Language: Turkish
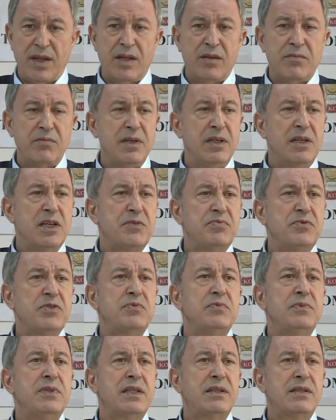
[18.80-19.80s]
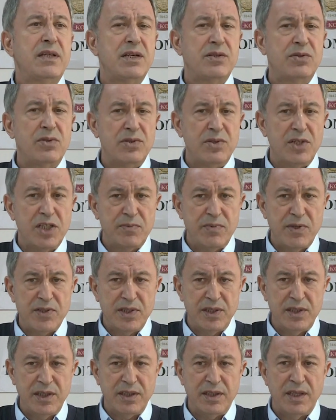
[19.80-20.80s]
Birleşmiş Milletler
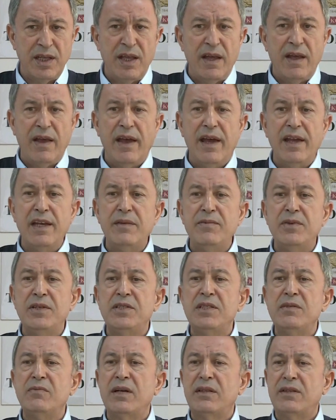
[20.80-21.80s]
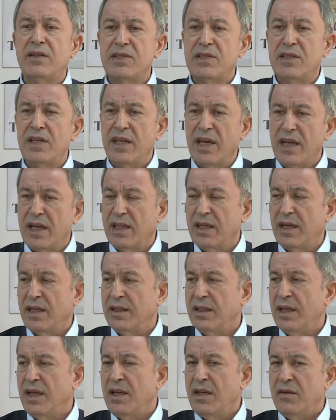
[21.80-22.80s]
Sözleşmesi'nin 51. maddesinde yer alan
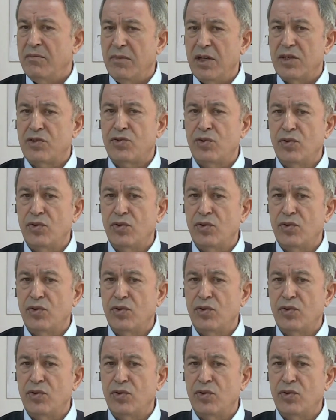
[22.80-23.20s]
meşru